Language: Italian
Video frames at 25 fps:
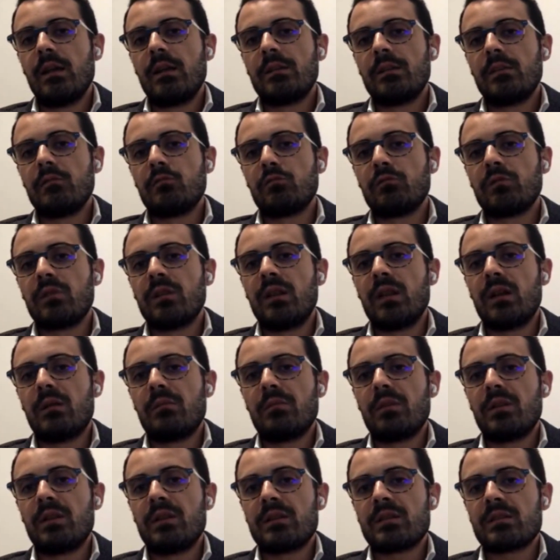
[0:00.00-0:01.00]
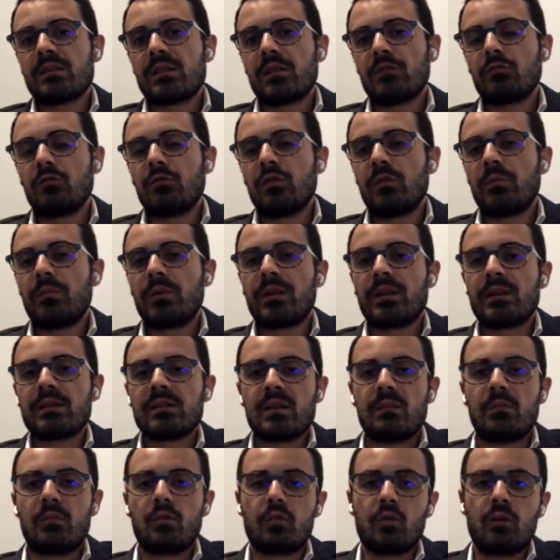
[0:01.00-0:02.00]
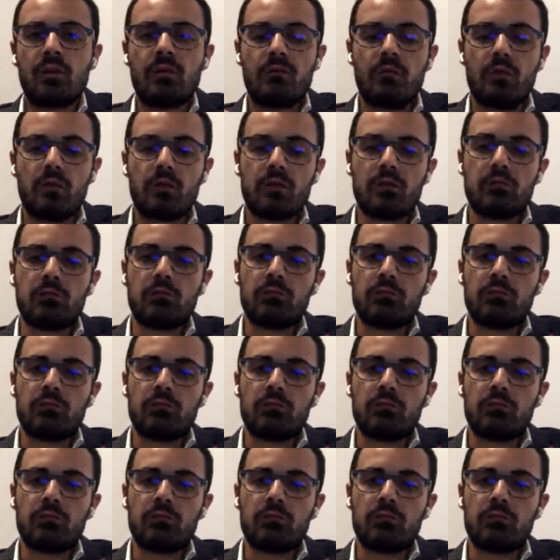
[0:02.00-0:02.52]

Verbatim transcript: di tutti gli amministratori perché siamo coinvolti